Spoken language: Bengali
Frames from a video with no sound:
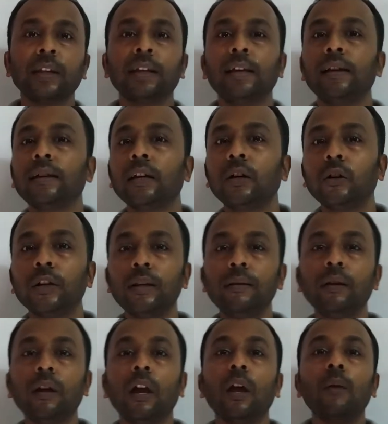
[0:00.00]
এটা হয়
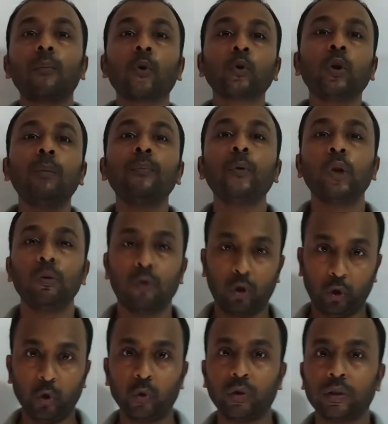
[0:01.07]
প্রথম
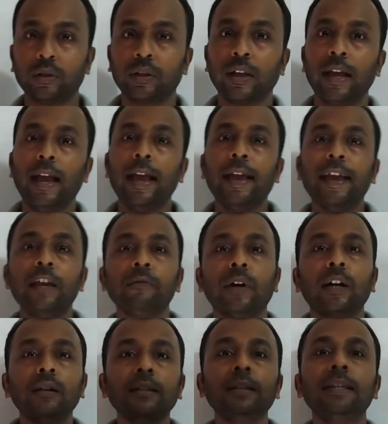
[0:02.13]
পরিবর্তন
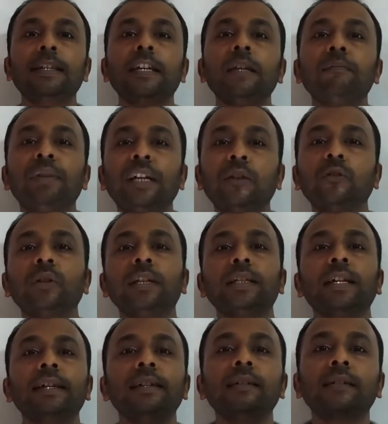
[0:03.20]
এবার যে ভেতরে যে
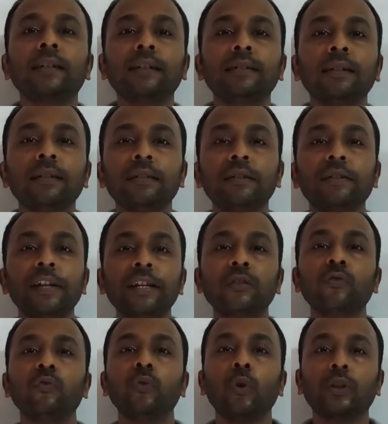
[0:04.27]
ইন্টারনাল
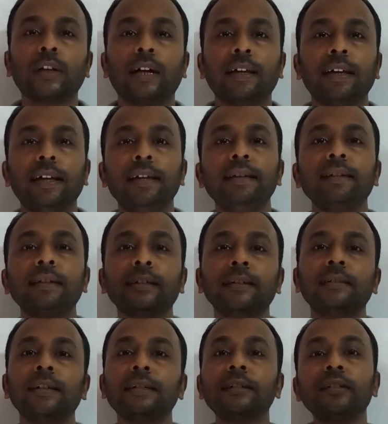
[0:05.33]
স্ট্রেসগুলো থাকে
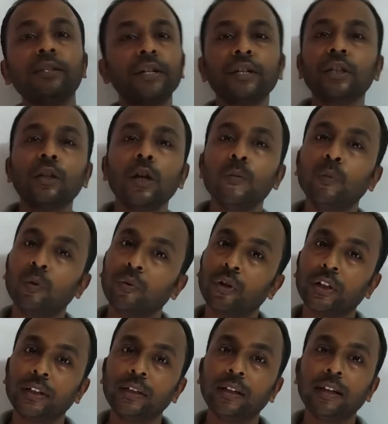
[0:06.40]
ইন্টারনাল স্ট্রেস রিমুভ
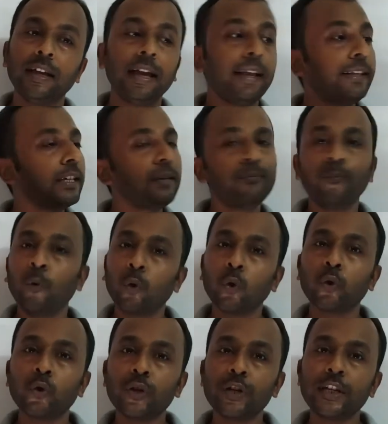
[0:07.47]
হয় যে
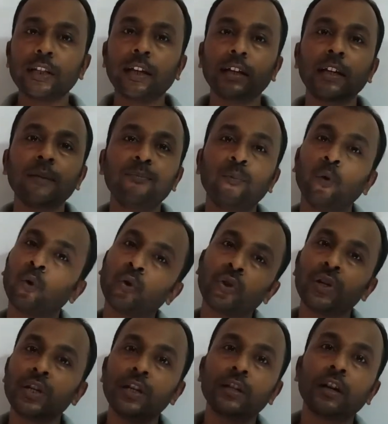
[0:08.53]
পোরোসিটি থাকে
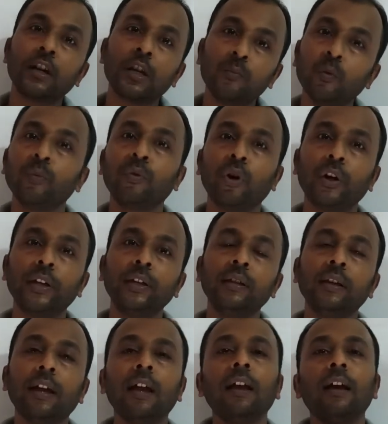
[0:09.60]
পোরোসিটিটা রিমুভ হয়
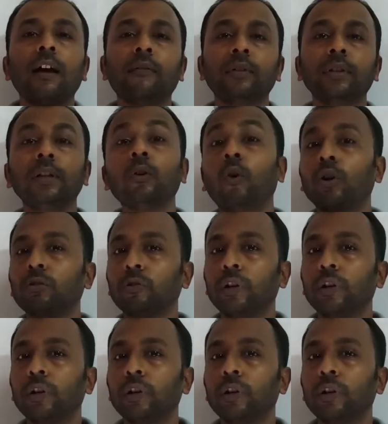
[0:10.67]
আমাদের হট